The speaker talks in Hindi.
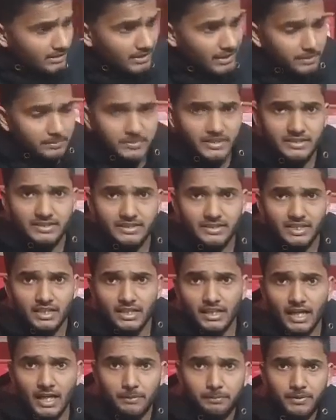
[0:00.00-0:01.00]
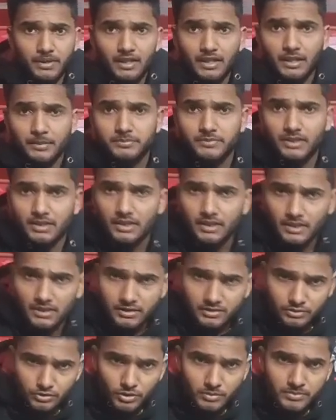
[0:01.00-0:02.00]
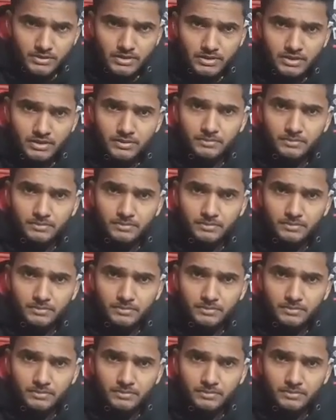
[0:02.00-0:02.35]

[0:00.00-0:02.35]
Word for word: काफ़ी अच्छा है आप अपना जो भी